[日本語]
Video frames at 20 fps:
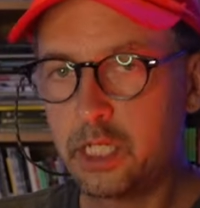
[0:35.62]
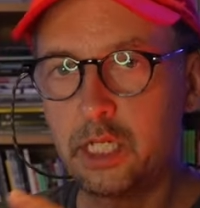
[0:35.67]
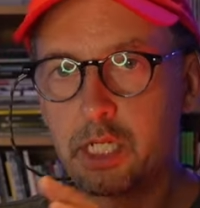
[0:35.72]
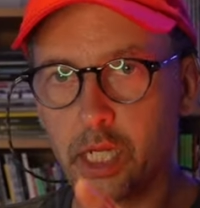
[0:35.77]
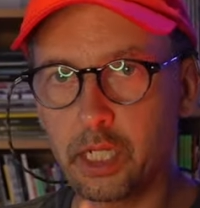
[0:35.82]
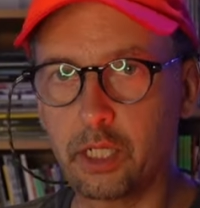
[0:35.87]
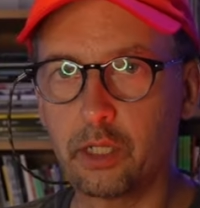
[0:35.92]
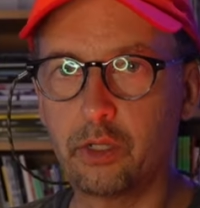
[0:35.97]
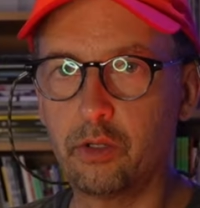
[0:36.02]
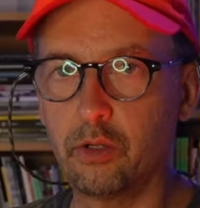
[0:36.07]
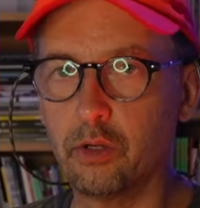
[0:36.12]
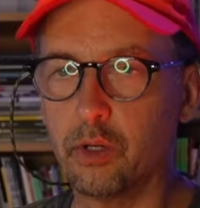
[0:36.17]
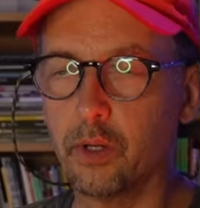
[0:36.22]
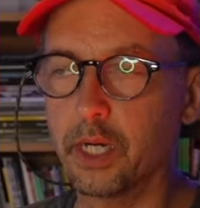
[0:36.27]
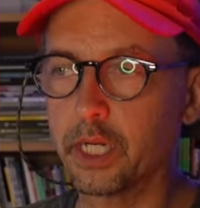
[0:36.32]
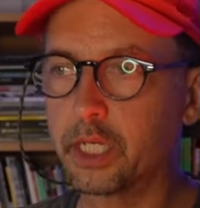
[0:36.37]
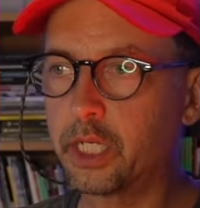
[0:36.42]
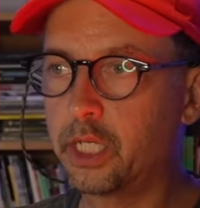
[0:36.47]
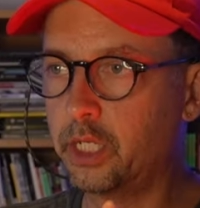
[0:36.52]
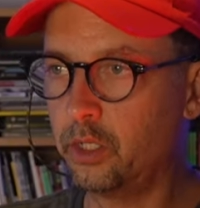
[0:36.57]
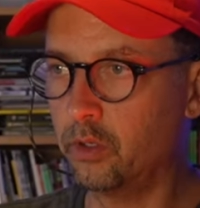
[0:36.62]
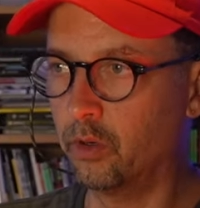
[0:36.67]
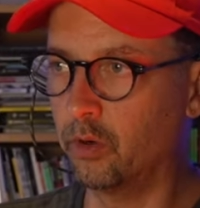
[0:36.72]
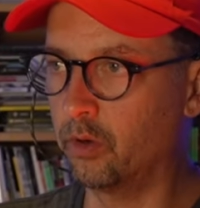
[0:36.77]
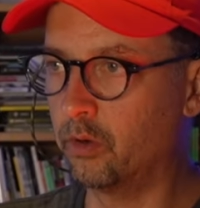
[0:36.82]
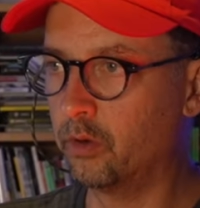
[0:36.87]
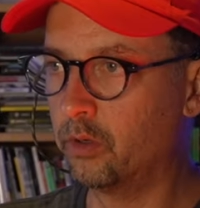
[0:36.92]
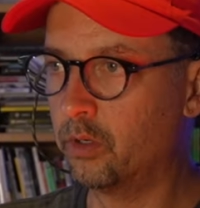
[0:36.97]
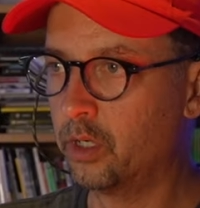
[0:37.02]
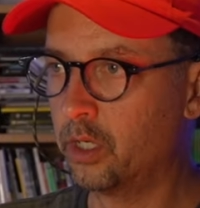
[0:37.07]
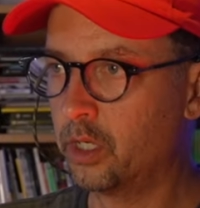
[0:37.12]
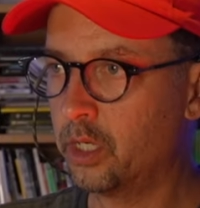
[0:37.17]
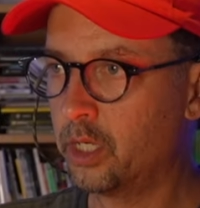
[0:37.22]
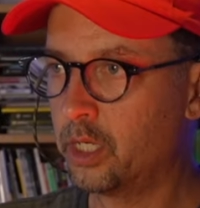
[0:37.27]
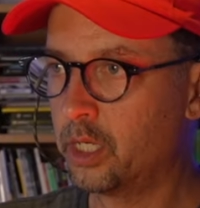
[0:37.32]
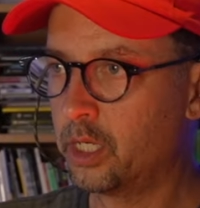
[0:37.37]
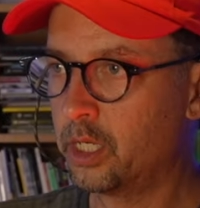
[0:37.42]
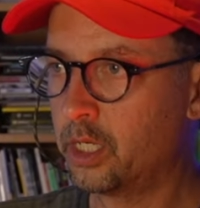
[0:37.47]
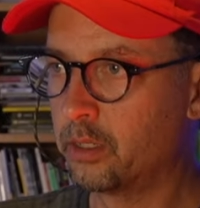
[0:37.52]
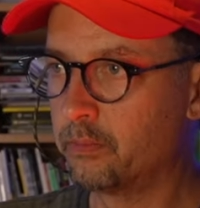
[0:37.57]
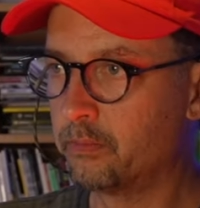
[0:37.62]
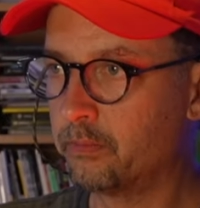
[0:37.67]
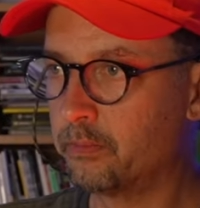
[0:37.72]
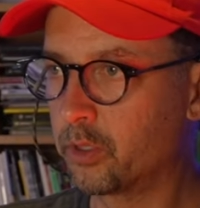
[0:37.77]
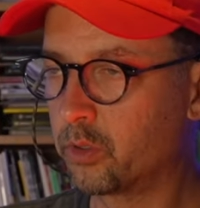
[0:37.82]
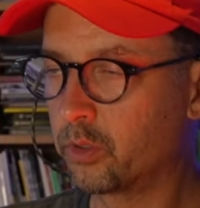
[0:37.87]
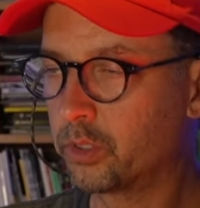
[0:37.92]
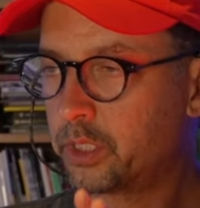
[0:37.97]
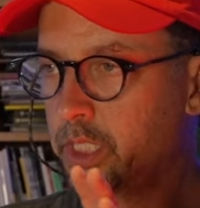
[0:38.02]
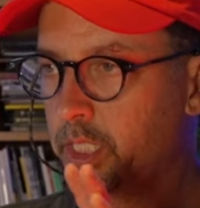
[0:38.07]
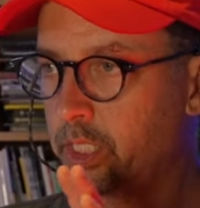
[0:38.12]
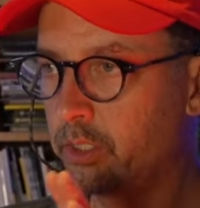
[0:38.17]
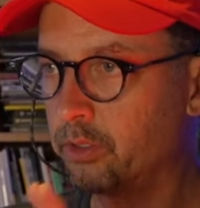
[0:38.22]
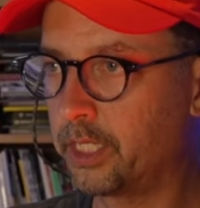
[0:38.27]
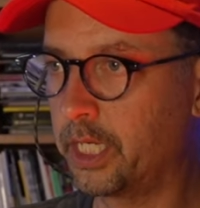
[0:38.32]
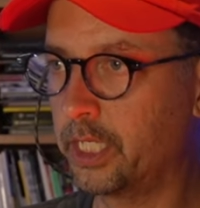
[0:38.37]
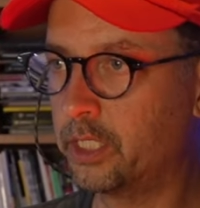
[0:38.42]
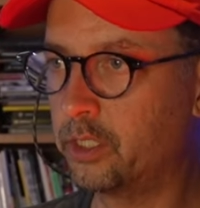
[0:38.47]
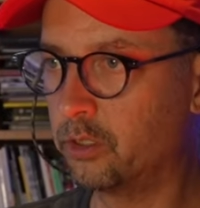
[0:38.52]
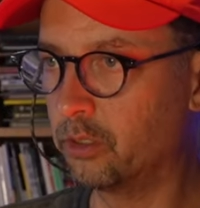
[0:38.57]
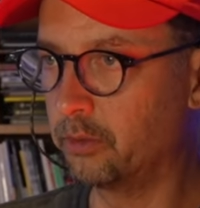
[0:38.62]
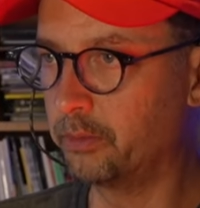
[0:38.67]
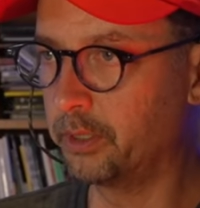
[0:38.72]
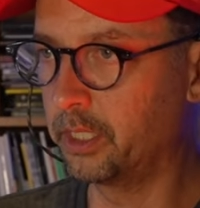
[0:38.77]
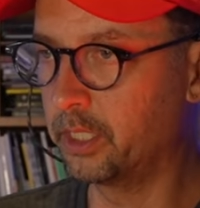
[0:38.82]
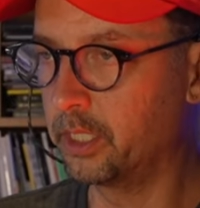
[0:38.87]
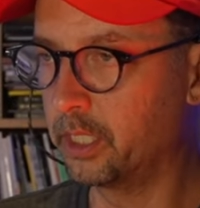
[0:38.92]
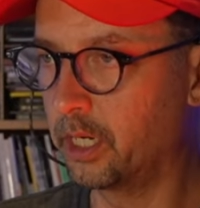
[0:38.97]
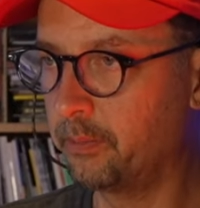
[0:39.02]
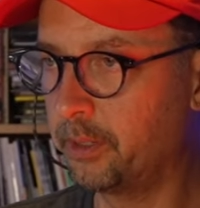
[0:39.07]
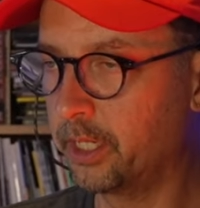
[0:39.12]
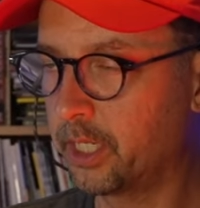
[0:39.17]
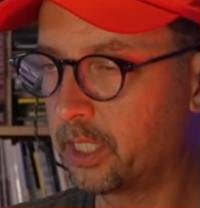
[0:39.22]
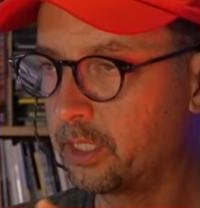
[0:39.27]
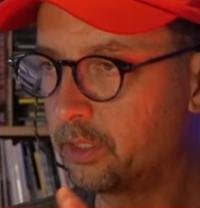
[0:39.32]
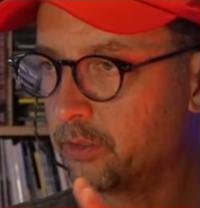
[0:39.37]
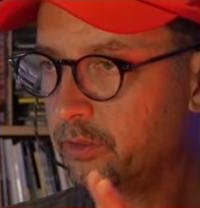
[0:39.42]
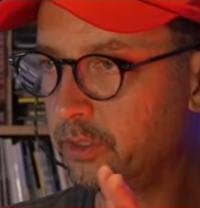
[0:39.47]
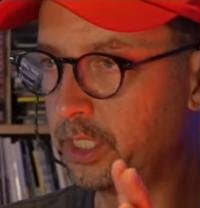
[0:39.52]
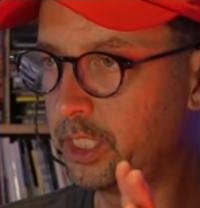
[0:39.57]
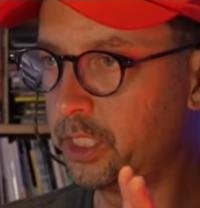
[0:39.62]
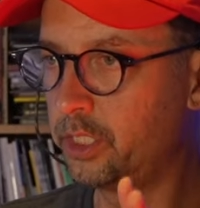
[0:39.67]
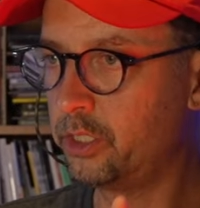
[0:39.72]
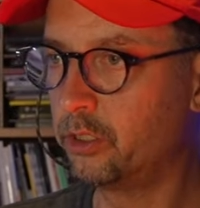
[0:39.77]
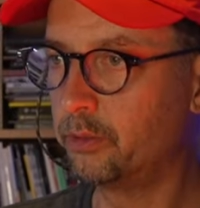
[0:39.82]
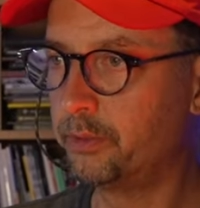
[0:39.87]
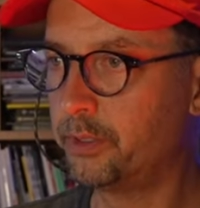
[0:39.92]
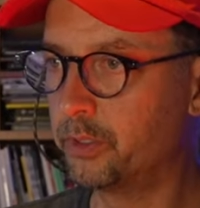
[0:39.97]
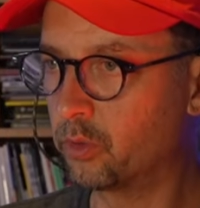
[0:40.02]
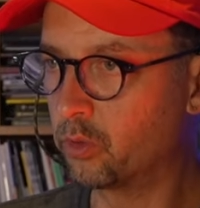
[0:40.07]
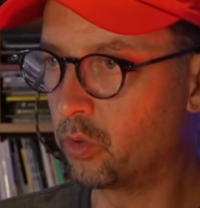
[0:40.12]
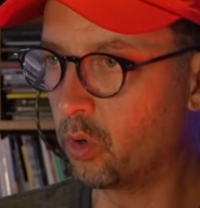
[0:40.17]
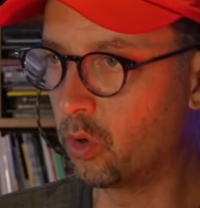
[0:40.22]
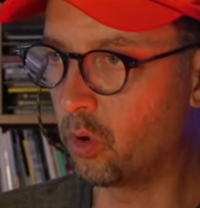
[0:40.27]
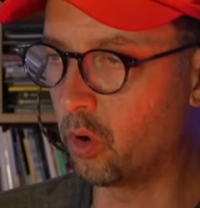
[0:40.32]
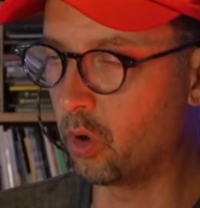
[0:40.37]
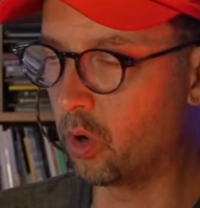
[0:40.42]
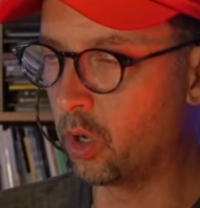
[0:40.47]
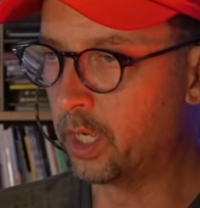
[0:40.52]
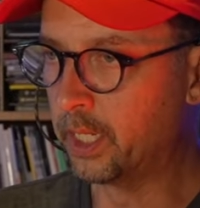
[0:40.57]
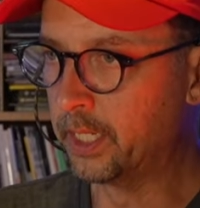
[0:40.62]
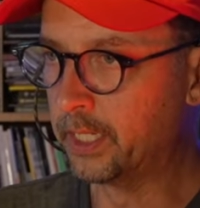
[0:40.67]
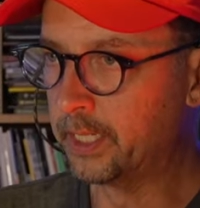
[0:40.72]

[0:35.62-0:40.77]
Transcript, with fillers: したっていうのは昨日、まあ、こっちでいう月曜日アメリカでいう日曜日の午後